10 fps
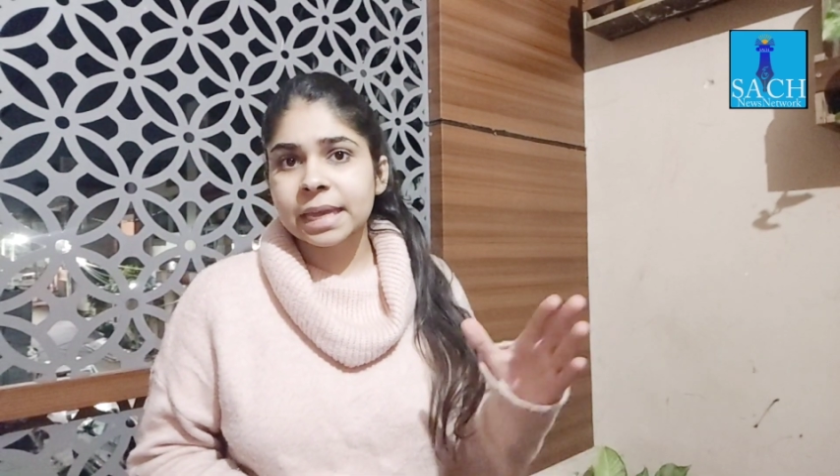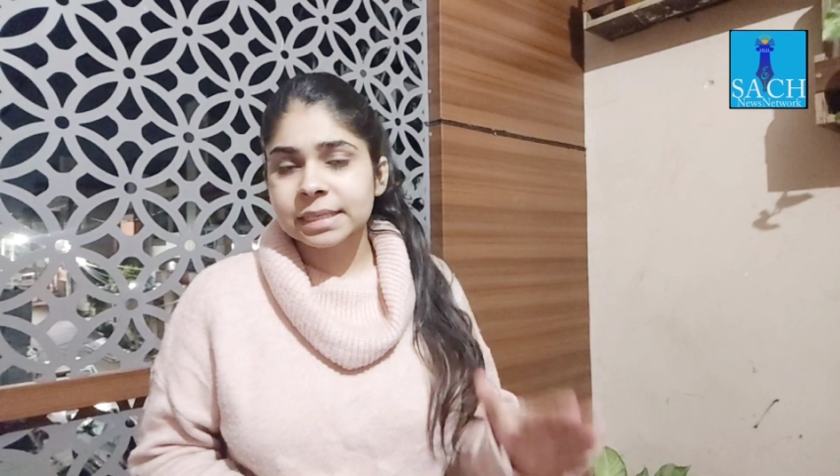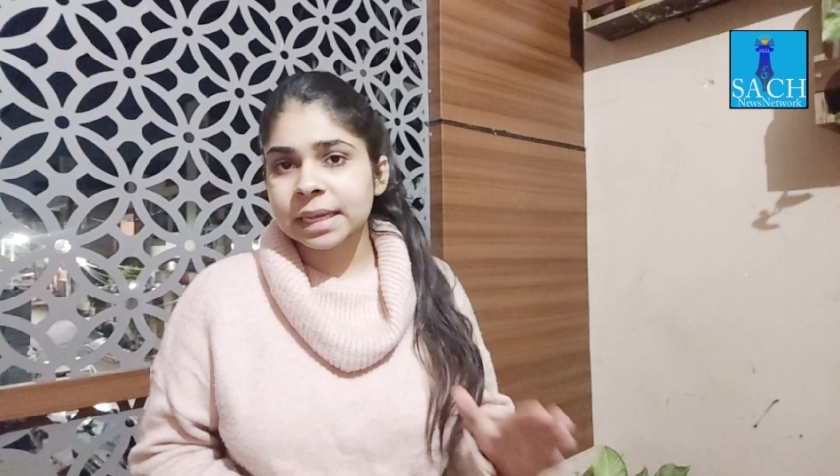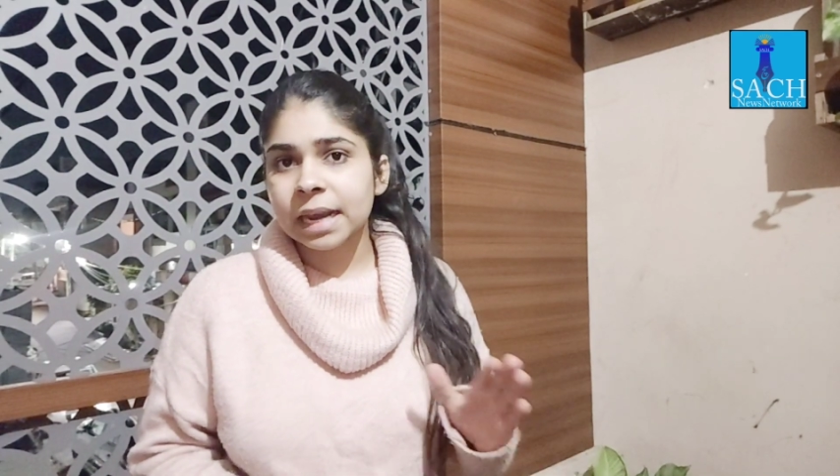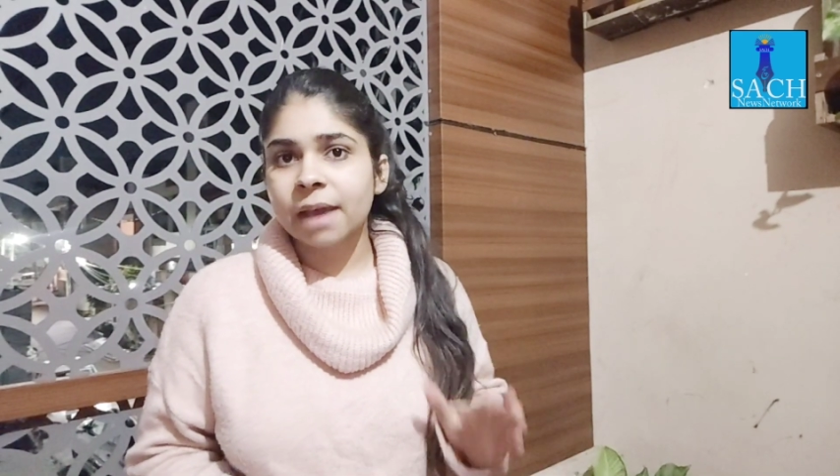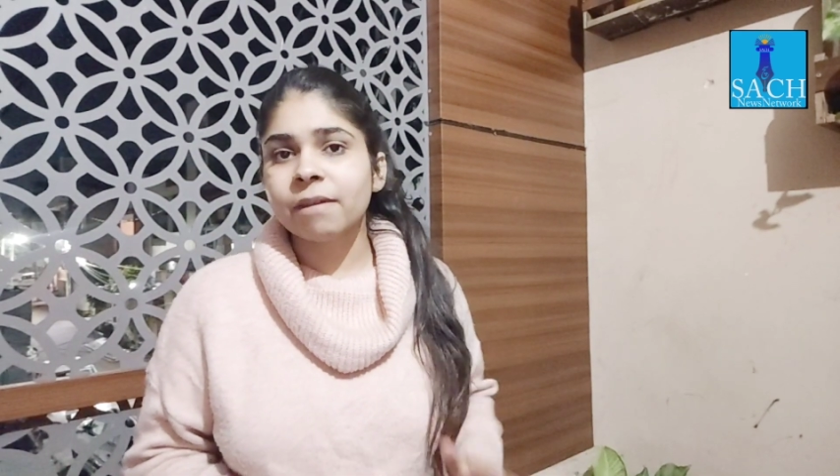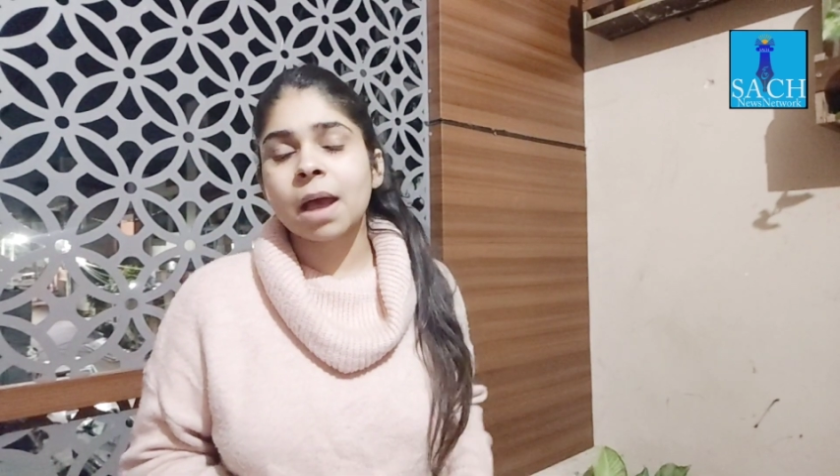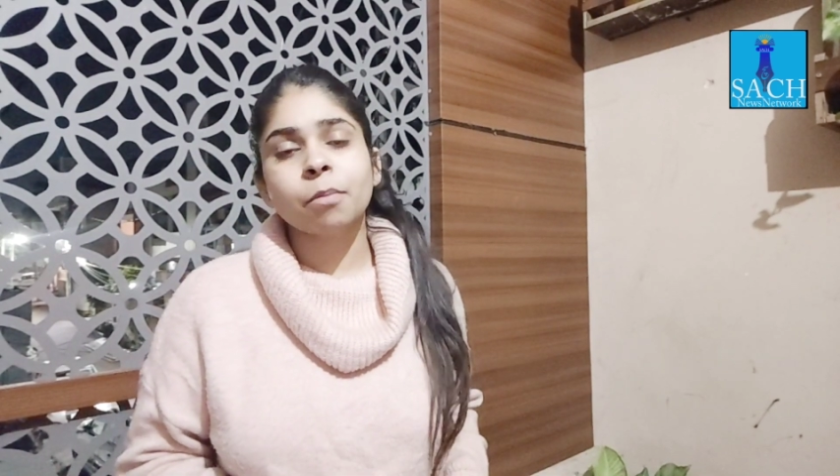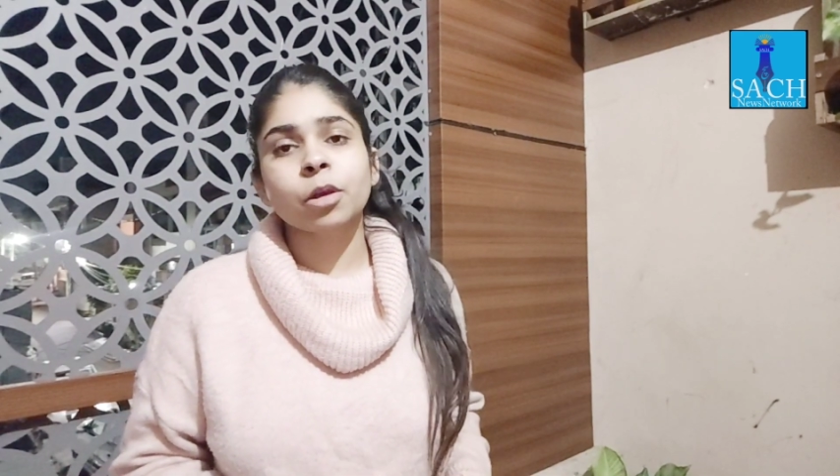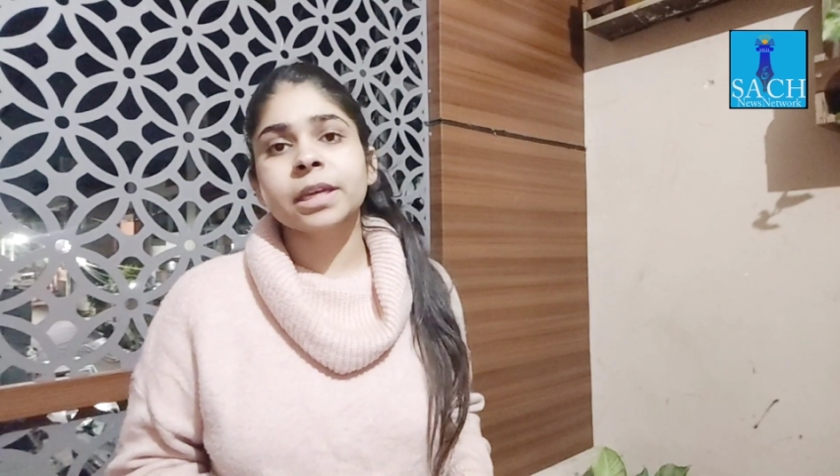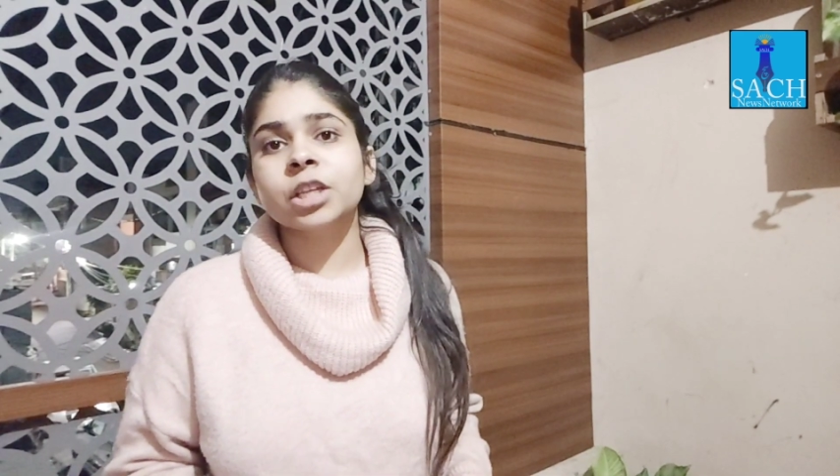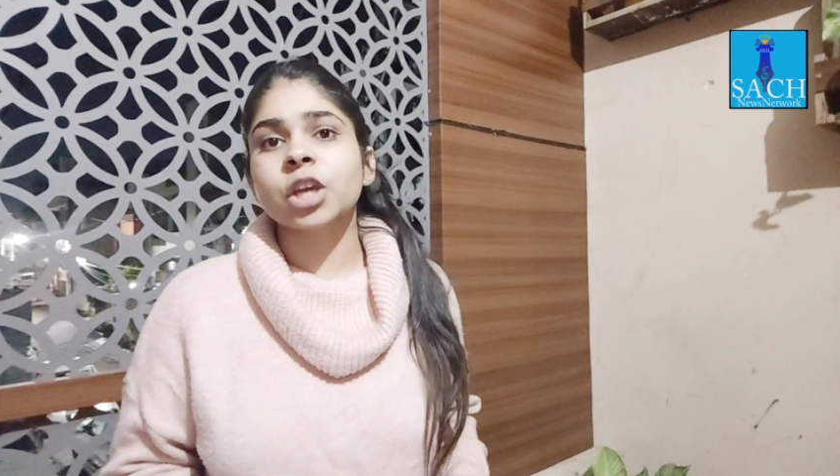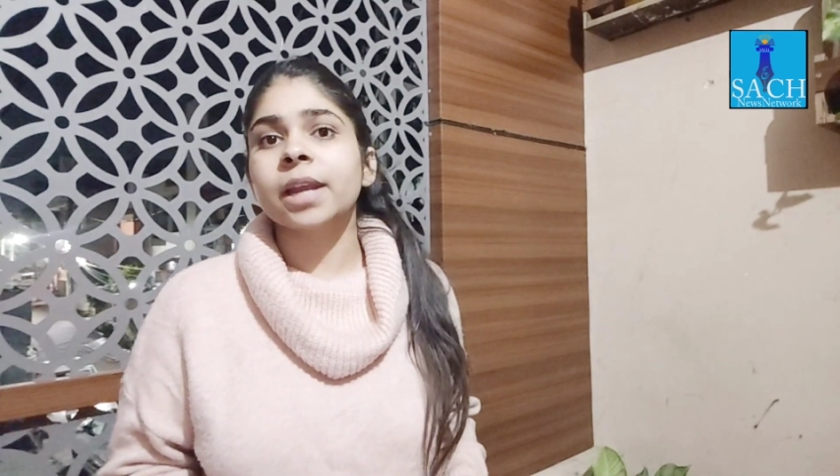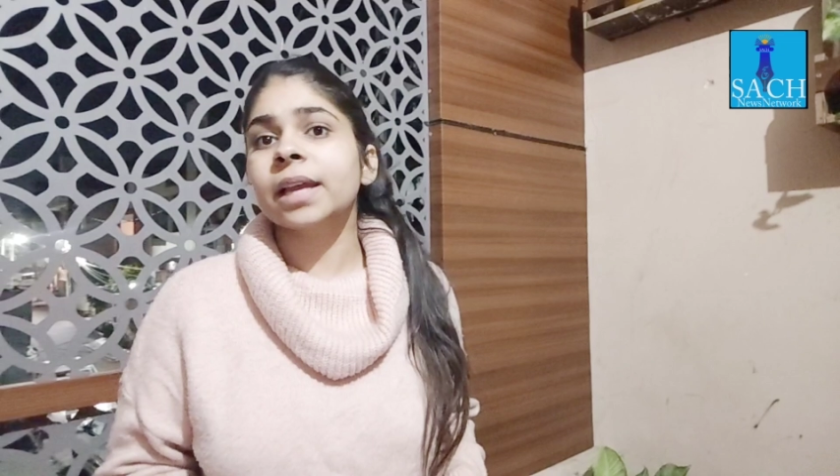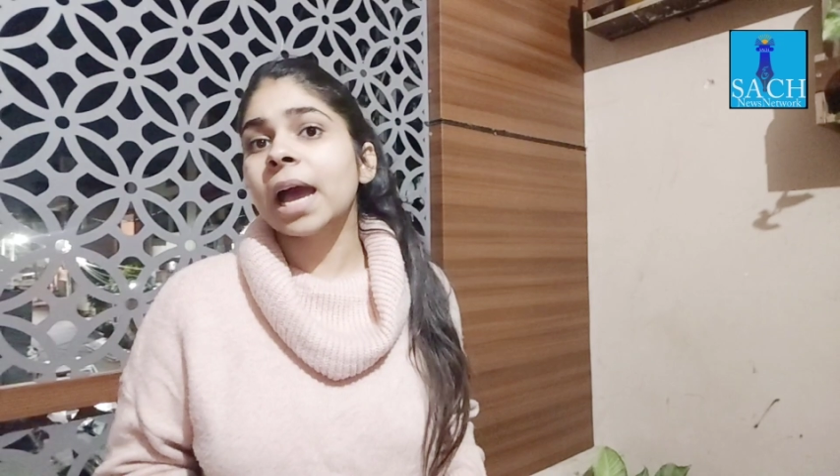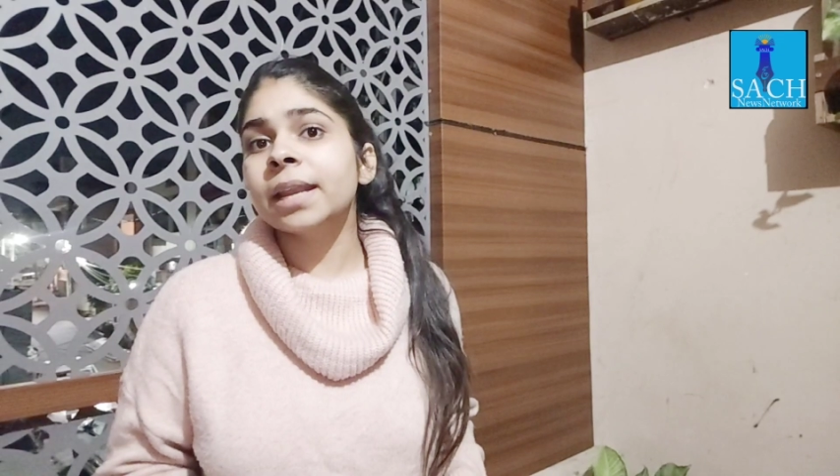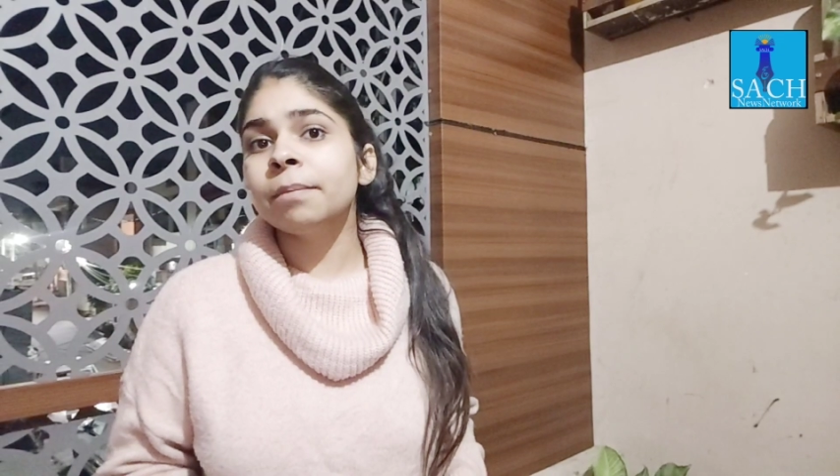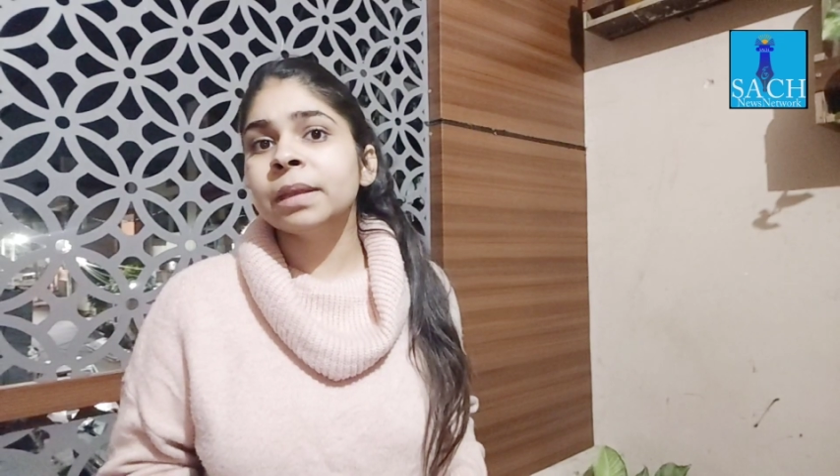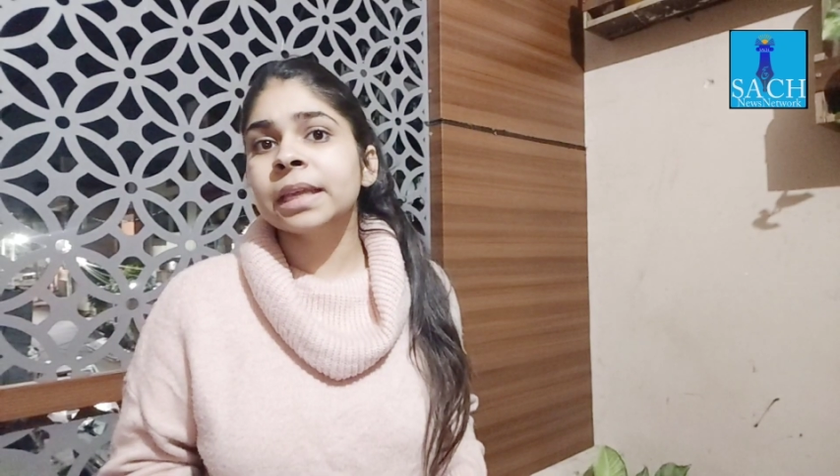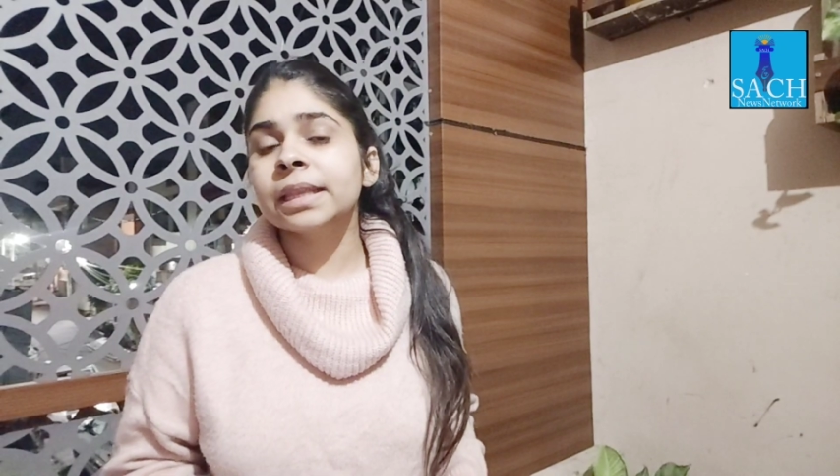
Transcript: इसके अलावा आपको ये जानकारी भी